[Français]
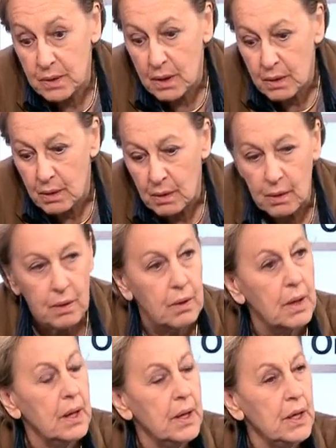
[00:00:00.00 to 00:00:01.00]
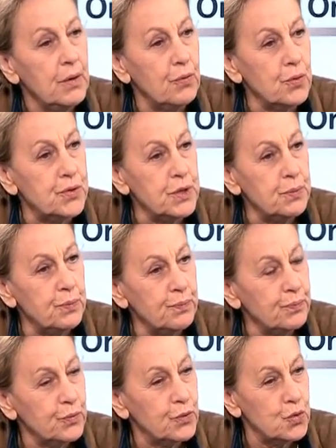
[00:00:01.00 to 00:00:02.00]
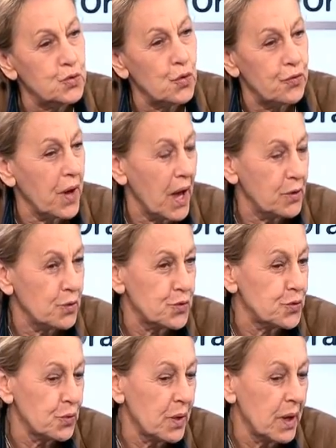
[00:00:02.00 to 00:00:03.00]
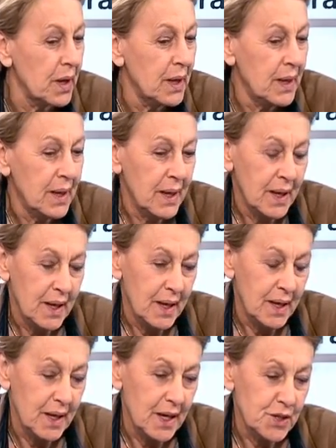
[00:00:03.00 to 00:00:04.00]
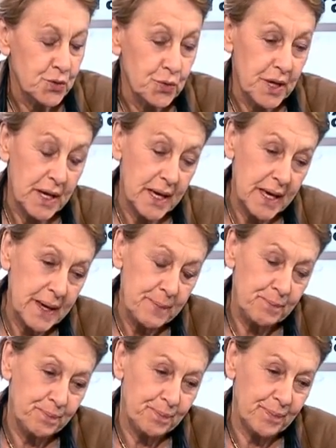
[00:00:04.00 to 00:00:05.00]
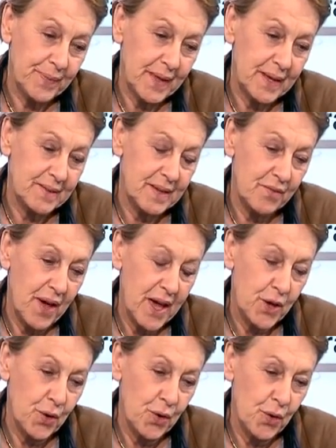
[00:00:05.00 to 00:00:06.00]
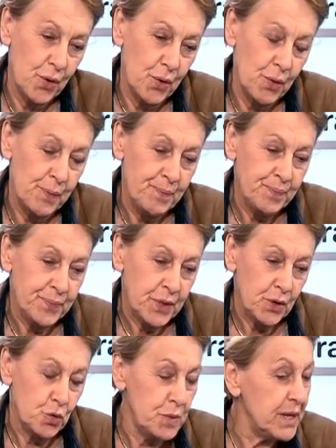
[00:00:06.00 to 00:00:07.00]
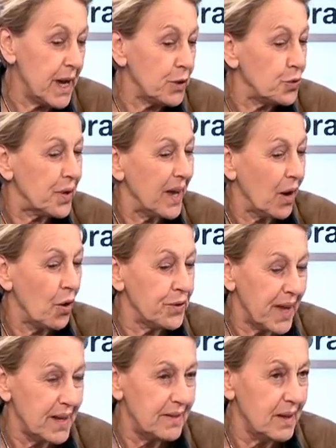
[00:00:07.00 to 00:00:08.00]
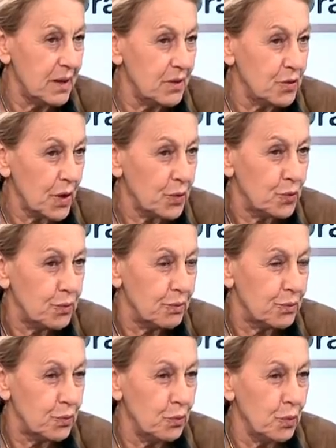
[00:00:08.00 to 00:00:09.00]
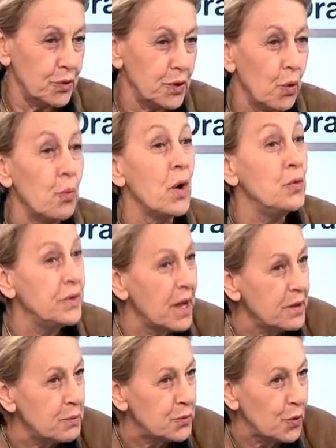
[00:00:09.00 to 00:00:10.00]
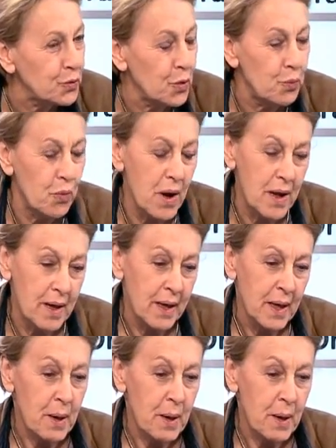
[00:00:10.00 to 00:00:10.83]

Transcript: Dire que il faut aussi mm, toujours faire attention à, ce qu'on est. Et c'est vrai que Dominique a de très grandes qualités. Je tout le monde est au moins unanime sur ce point.